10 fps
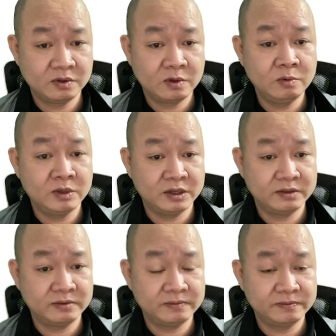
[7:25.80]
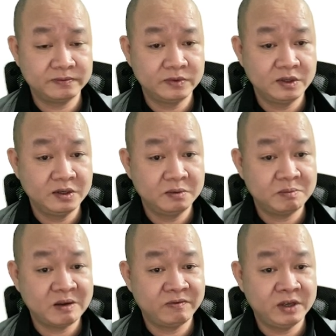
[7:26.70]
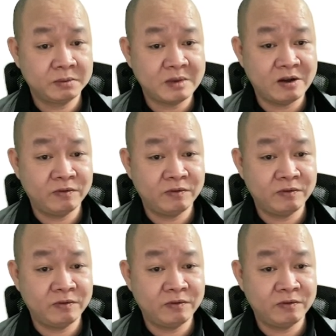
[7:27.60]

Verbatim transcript: Có đúng không? Bằng việc